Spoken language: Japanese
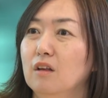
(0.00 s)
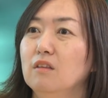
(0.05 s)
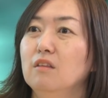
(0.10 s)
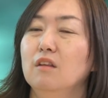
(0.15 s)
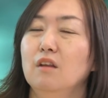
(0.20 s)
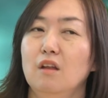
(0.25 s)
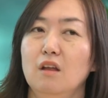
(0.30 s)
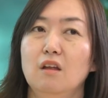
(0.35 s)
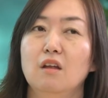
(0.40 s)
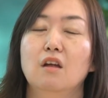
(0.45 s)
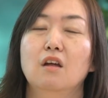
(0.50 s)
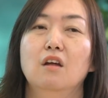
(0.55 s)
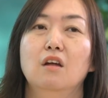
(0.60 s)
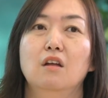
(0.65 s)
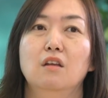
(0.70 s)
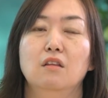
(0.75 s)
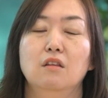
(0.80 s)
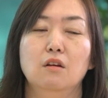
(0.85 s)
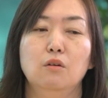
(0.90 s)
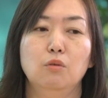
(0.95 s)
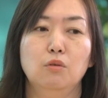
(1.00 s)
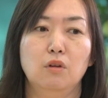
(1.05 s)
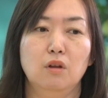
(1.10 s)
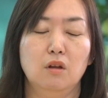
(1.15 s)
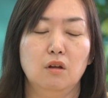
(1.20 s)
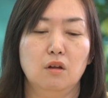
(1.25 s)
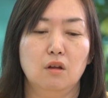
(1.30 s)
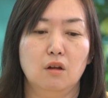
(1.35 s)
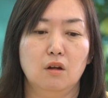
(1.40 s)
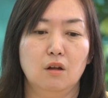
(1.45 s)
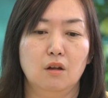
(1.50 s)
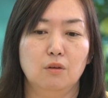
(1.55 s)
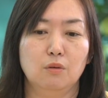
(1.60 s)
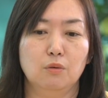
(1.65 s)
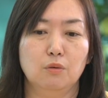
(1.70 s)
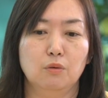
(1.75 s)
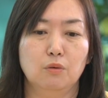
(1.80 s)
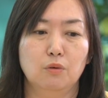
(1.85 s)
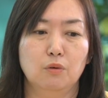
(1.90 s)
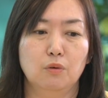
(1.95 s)
でなのであ
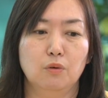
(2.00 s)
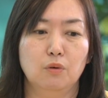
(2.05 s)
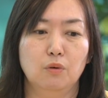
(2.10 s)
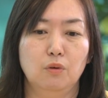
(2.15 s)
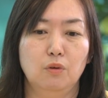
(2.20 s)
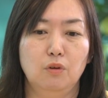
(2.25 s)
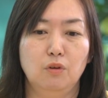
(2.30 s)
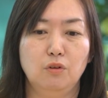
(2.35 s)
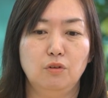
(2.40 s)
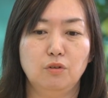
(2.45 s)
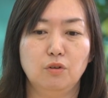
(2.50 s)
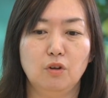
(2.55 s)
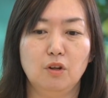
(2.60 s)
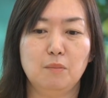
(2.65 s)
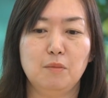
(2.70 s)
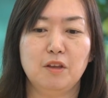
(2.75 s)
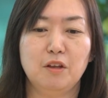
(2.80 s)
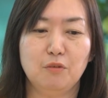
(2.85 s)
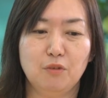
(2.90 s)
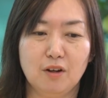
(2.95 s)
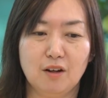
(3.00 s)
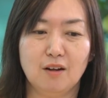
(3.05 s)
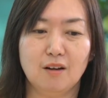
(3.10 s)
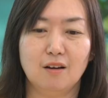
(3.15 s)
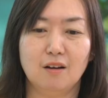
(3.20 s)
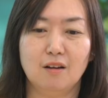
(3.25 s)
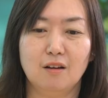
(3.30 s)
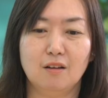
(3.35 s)
のそういう意味では